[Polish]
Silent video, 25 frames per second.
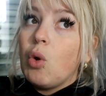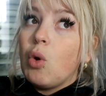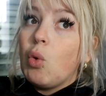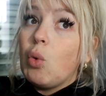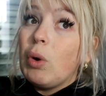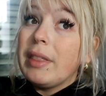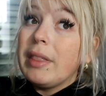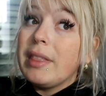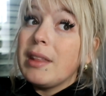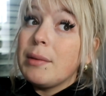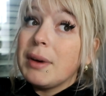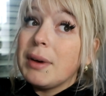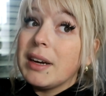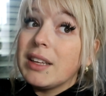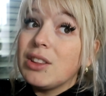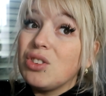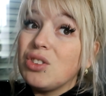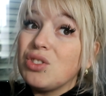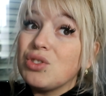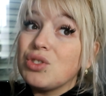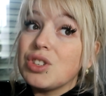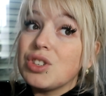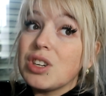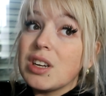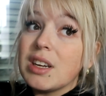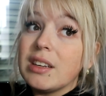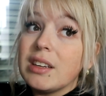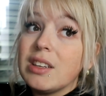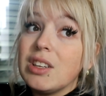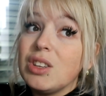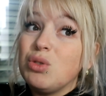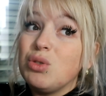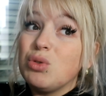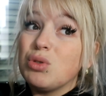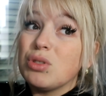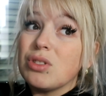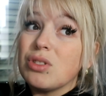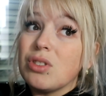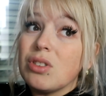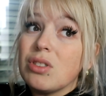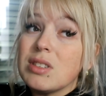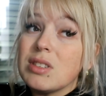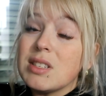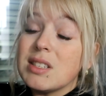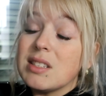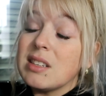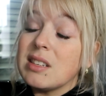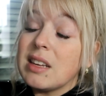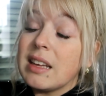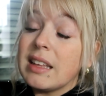ładnym aktorze i dużo
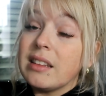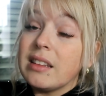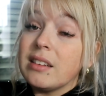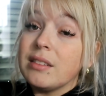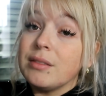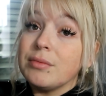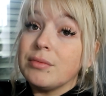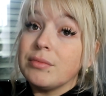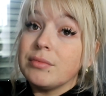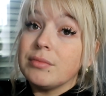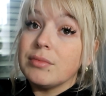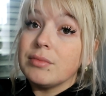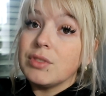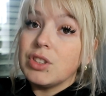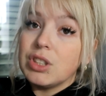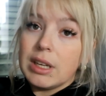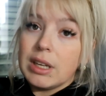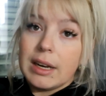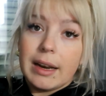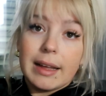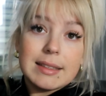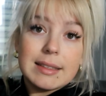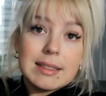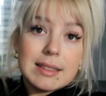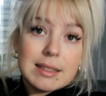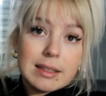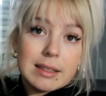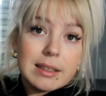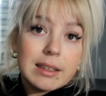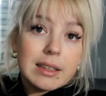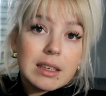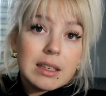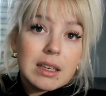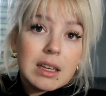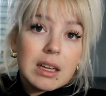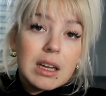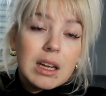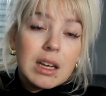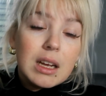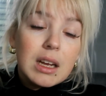scen cielesnych.